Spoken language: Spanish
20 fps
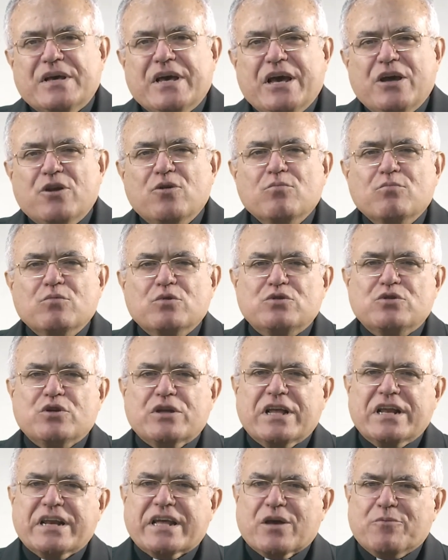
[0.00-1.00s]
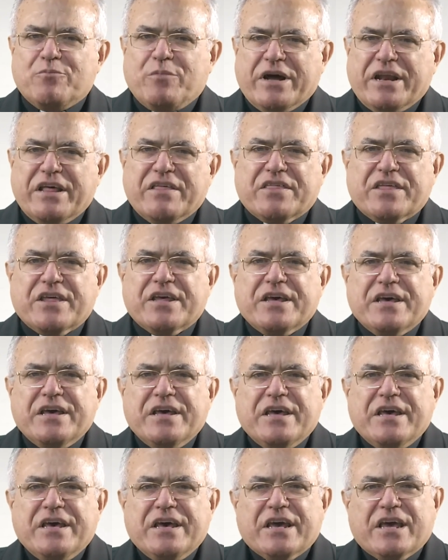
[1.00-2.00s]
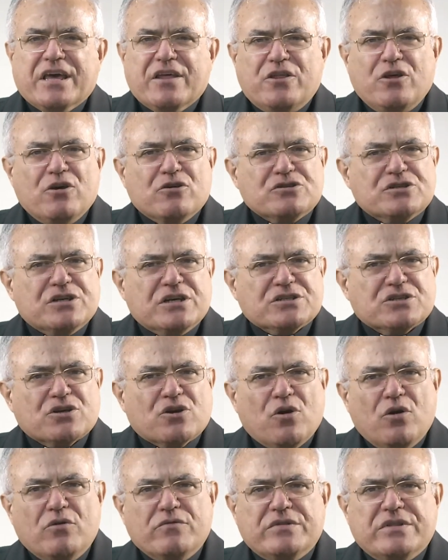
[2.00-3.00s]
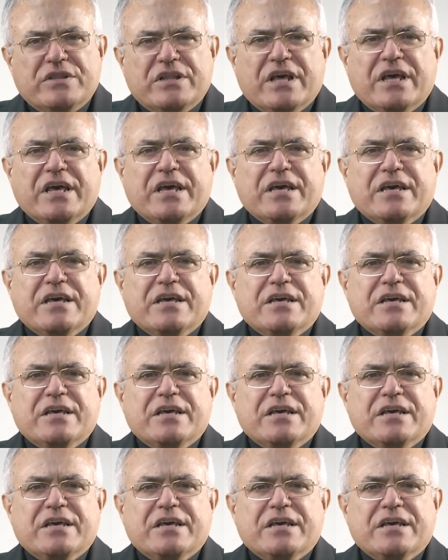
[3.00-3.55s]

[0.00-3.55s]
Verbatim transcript: En un mundo en el que parece que Dios esconde